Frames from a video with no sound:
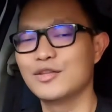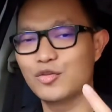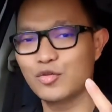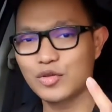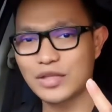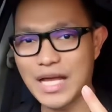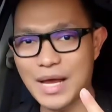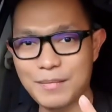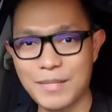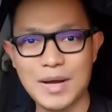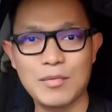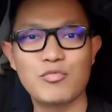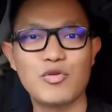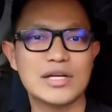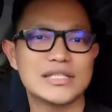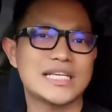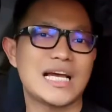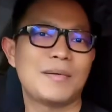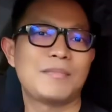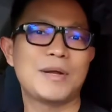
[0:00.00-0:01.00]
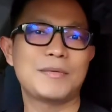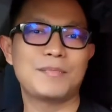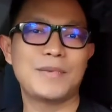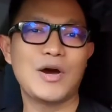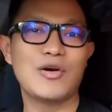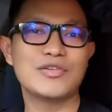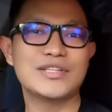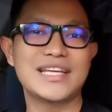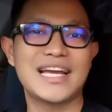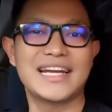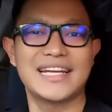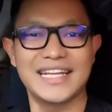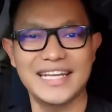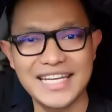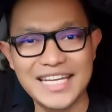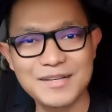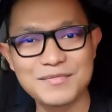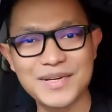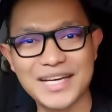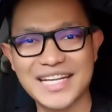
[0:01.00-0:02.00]
terutama buat sahabat pelaut yang
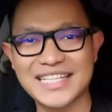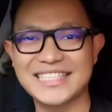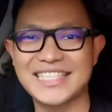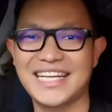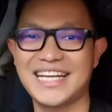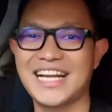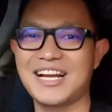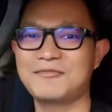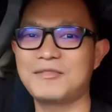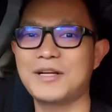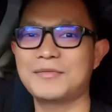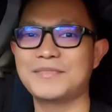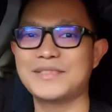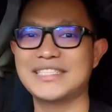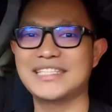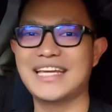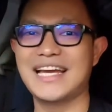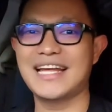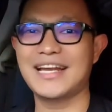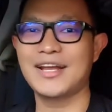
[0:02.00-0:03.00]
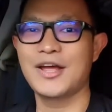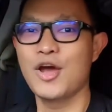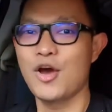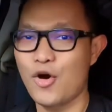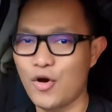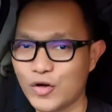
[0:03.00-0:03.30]
ingin bekerja di kapal pesiar.